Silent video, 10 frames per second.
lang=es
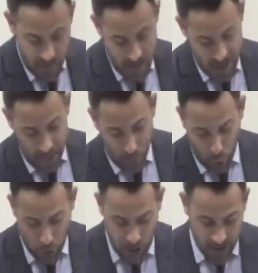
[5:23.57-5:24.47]
Y
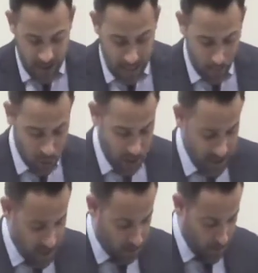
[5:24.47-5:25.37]
entonces tenemos el
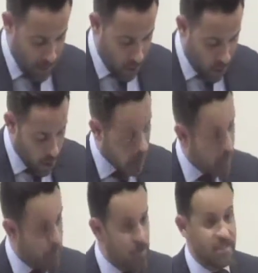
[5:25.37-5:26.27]
desempleo
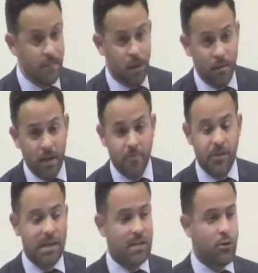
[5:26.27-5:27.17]
principalmente
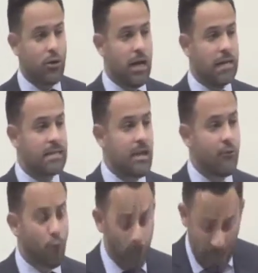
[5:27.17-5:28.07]
en las zonas
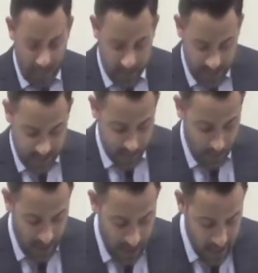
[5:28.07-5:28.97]
rurales de este
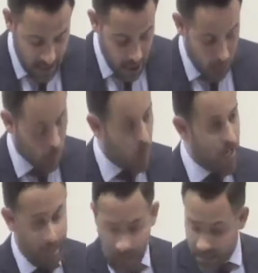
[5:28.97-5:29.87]
país, mujeres,